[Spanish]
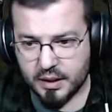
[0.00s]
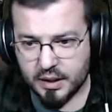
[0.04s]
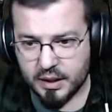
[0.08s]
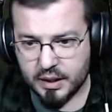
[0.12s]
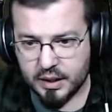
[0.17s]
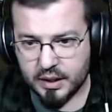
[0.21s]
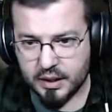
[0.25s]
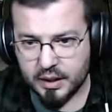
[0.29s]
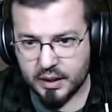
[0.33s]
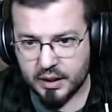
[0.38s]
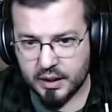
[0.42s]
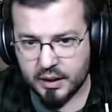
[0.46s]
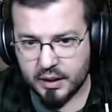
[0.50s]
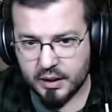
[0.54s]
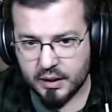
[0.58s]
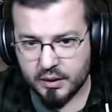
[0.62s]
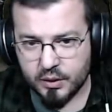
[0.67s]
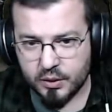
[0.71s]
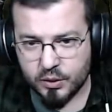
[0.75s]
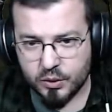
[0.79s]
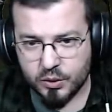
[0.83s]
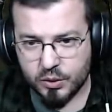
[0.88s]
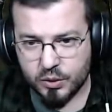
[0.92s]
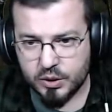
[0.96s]
Eh,
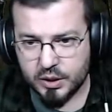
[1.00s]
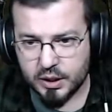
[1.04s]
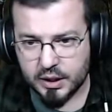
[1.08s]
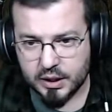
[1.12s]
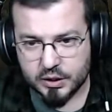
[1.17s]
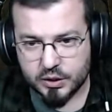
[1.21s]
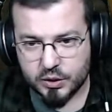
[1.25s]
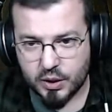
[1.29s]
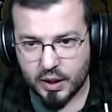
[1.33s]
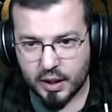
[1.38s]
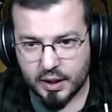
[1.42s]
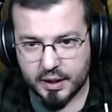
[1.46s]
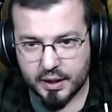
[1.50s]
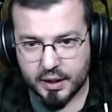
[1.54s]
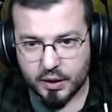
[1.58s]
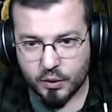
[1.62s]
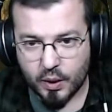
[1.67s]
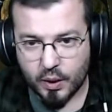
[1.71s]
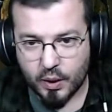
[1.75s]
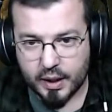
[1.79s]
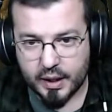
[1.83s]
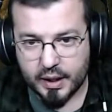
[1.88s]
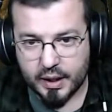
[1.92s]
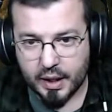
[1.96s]
no, sé qué estoy
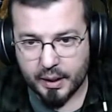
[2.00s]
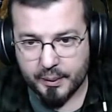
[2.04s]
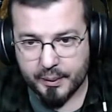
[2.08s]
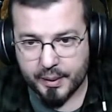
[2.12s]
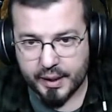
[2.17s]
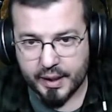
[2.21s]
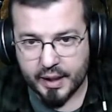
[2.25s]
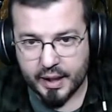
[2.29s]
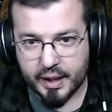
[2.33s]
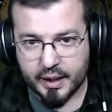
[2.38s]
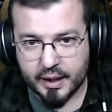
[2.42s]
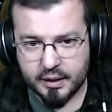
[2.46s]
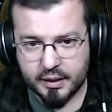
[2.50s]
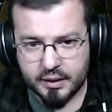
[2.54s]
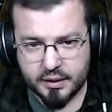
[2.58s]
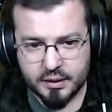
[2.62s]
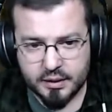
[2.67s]
haciendo aquí, la verdad, ¿eh?